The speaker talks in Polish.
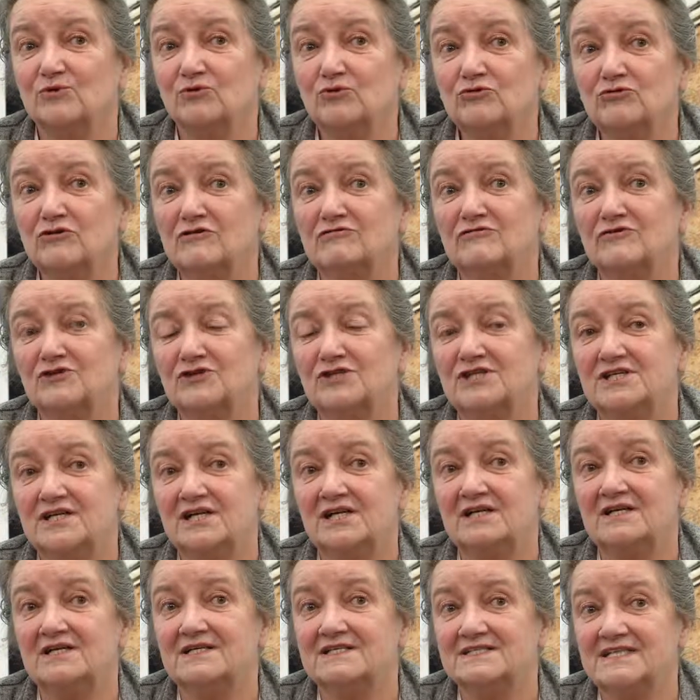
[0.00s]

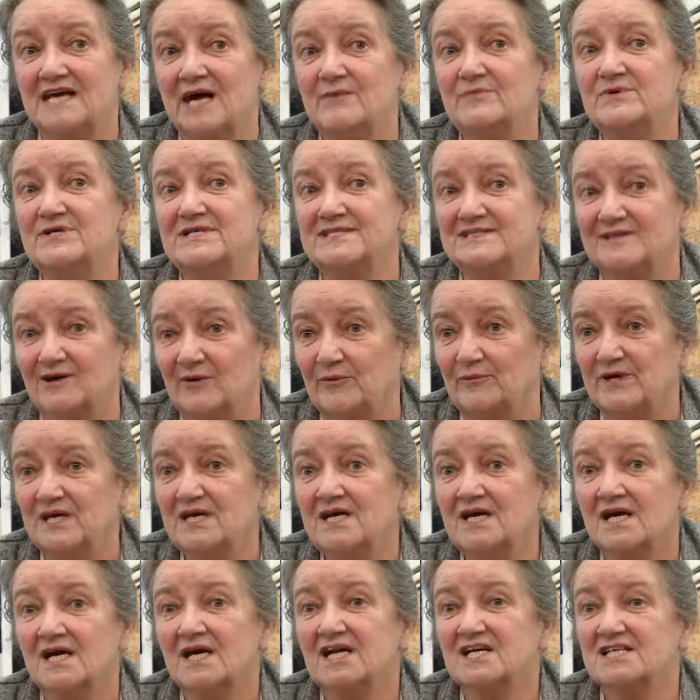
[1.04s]
udowodnili sami sobie,
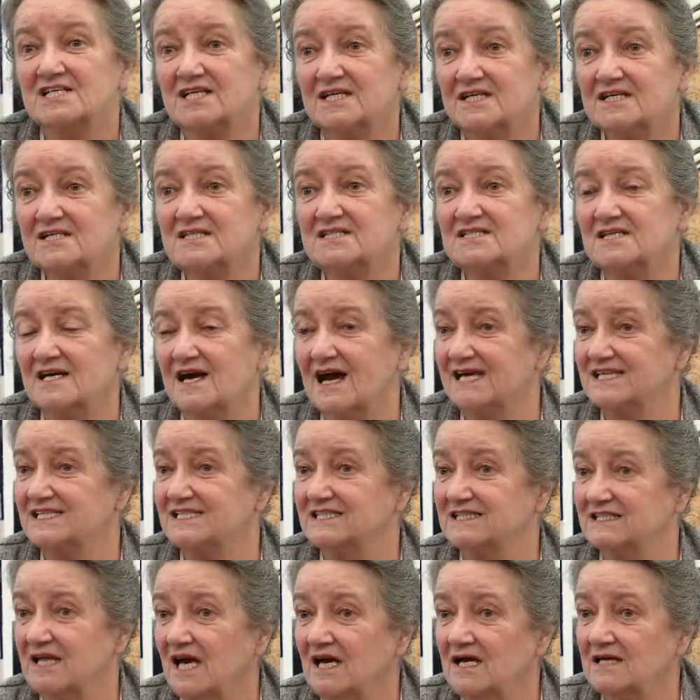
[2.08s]
że jeszcze aż
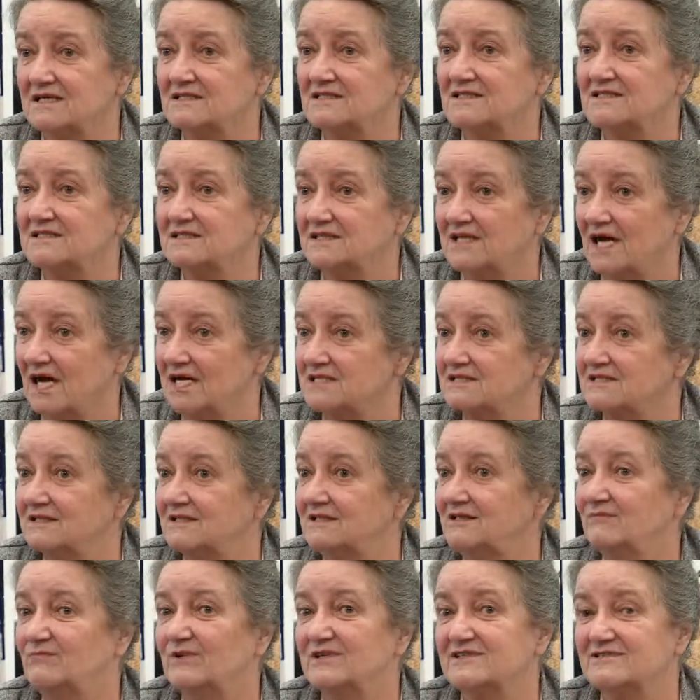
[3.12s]
tak starzy
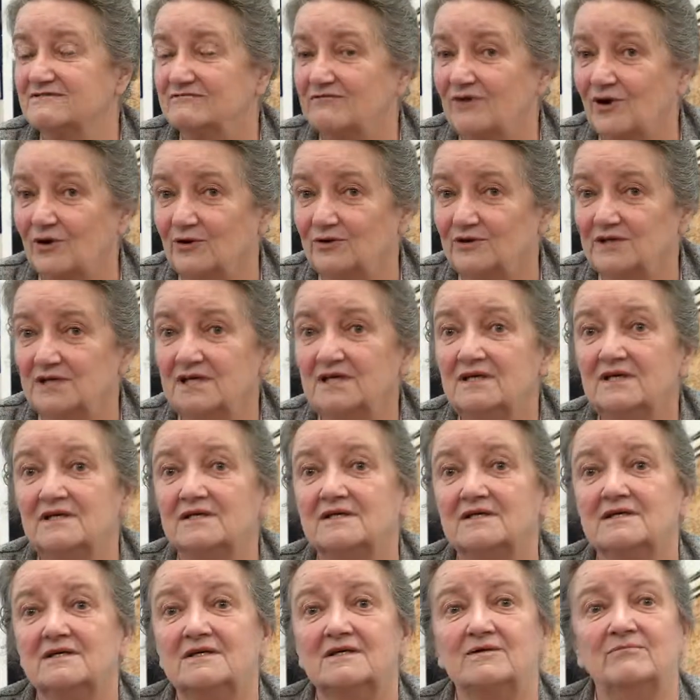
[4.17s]
i bezwolni
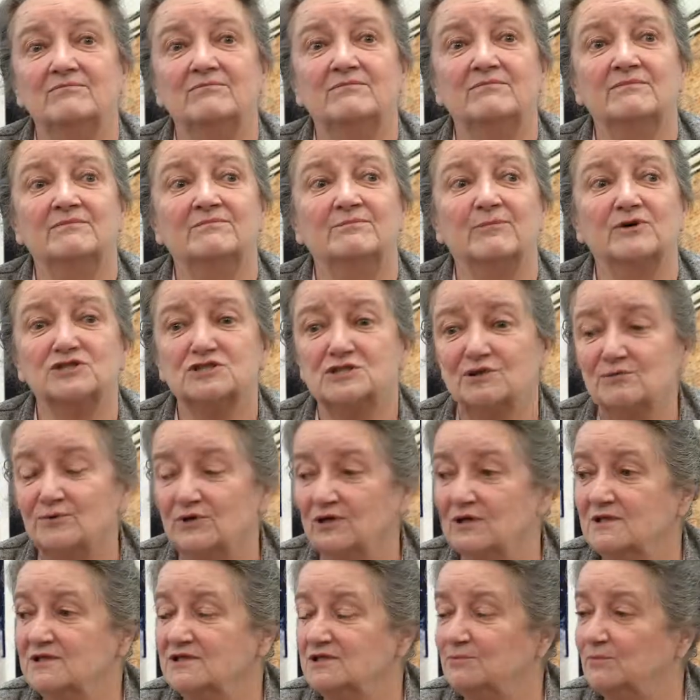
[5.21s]
i
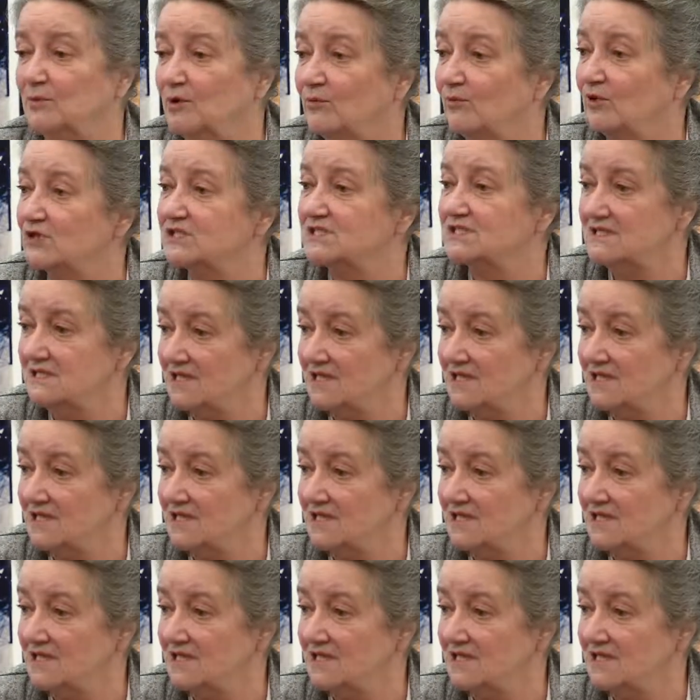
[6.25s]
potrzebujący pomocy